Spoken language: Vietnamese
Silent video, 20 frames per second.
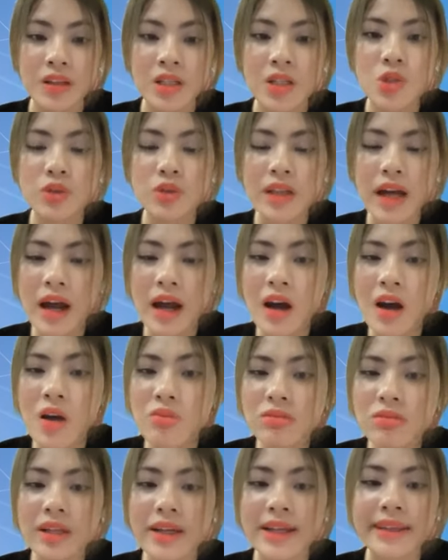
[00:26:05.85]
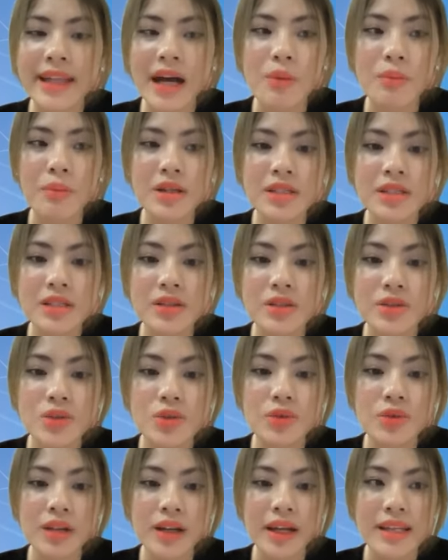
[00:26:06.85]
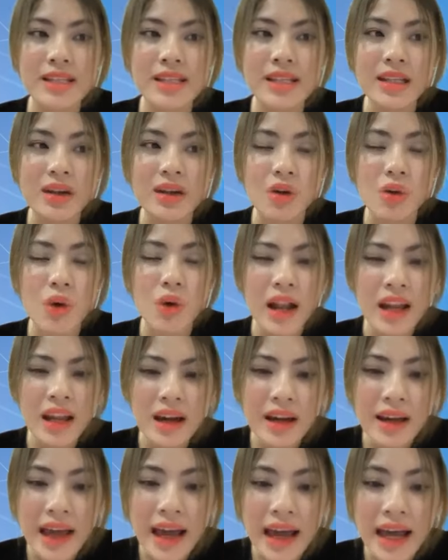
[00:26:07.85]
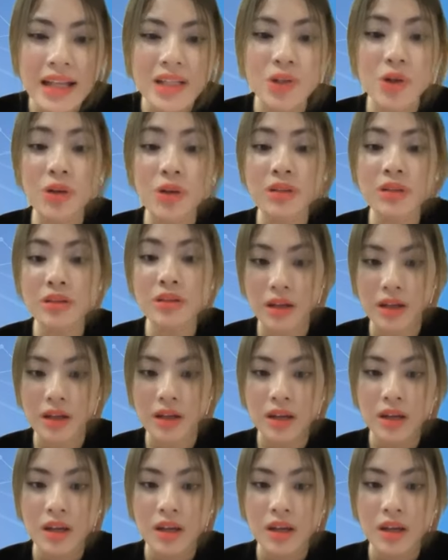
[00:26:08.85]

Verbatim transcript: Chúng ta không thể nào mà sử dụng những cái gì nó quá là gây hại cho con người.